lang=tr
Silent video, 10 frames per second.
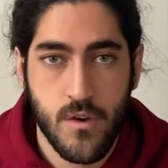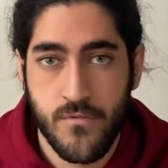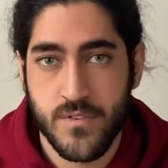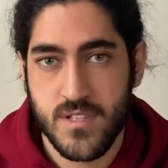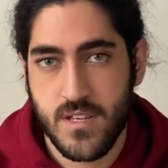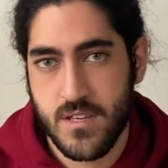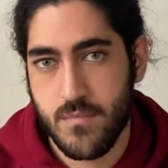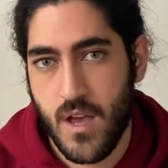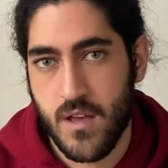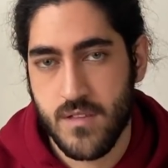Fizik
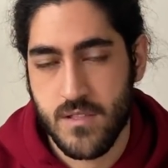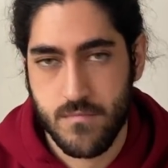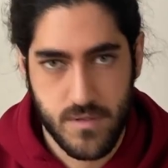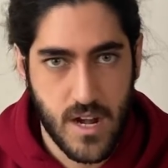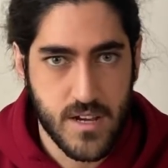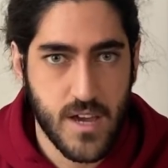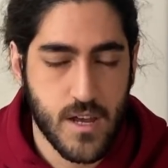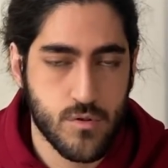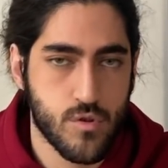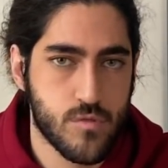kimyadan birer
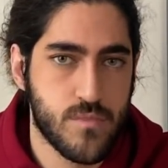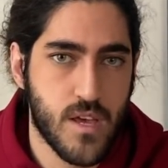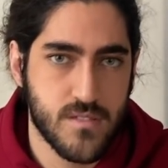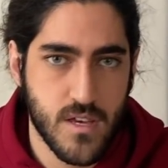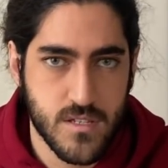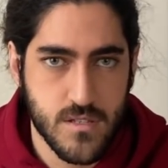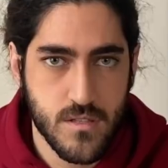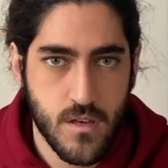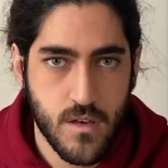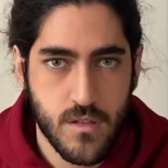kaynak çözdüm TYT için.
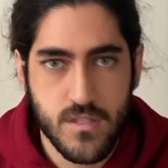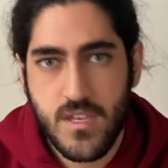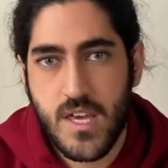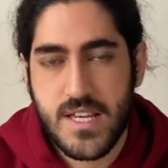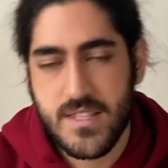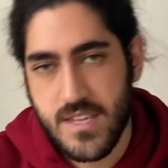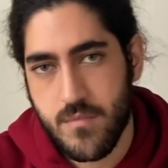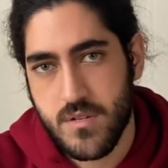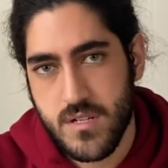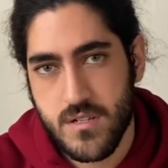Niye iki
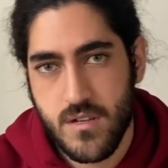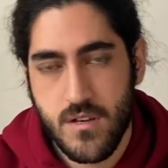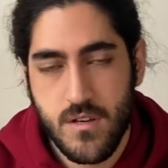niye bir?